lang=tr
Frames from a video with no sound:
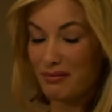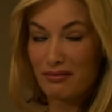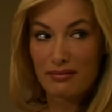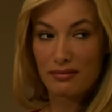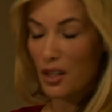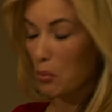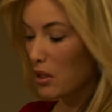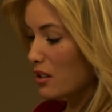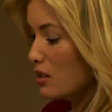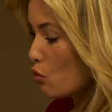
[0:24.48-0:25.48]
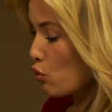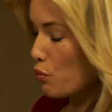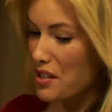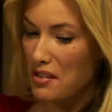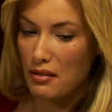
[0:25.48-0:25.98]
hmm, hmm, ama ne
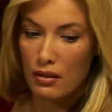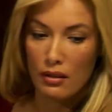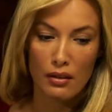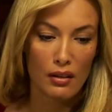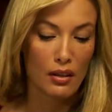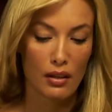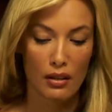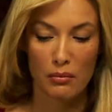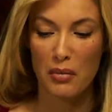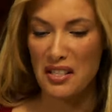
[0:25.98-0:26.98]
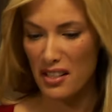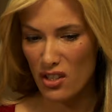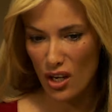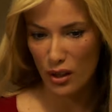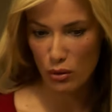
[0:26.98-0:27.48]
coşması. Baksan
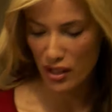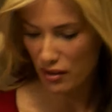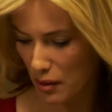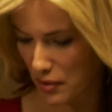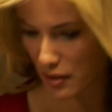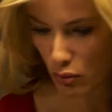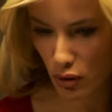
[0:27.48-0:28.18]
şarküteridir hepsi